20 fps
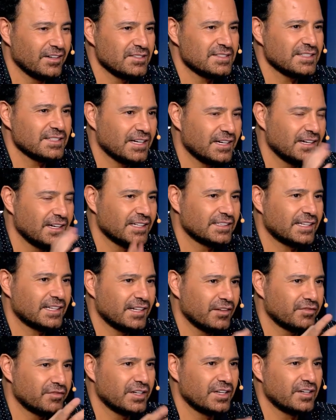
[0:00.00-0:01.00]
هالقصه كلها
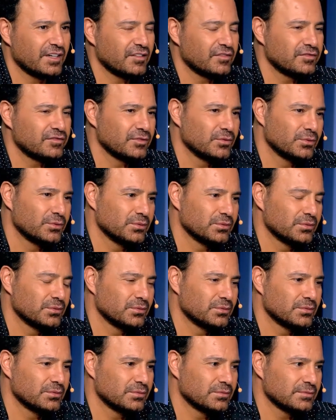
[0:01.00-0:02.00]
تتلفلف
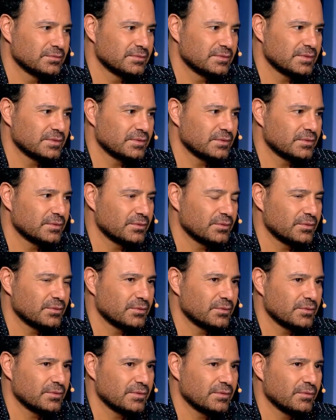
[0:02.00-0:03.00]
و
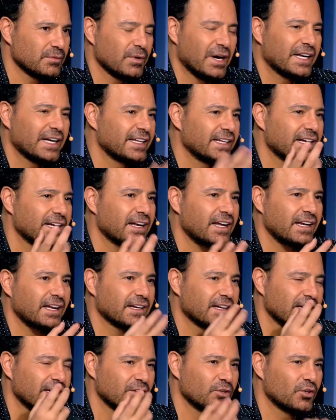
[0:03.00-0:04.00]
وخلينا
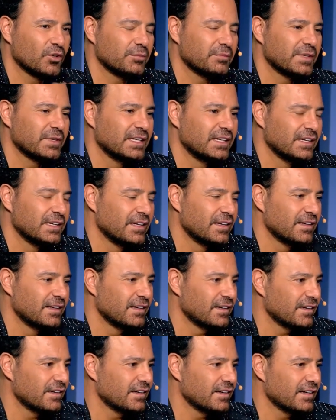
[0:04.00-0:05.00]
نحن اليوم
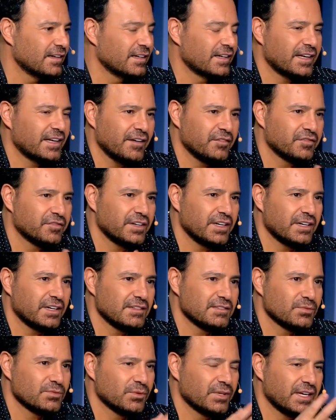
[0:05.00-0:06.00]
آه، ان كان
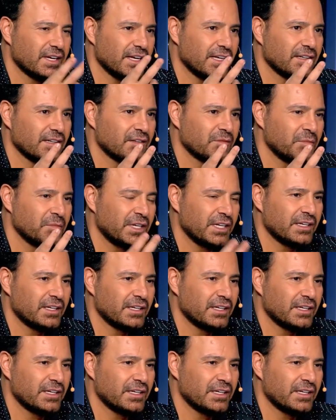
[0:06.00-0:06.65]
فارس وان كان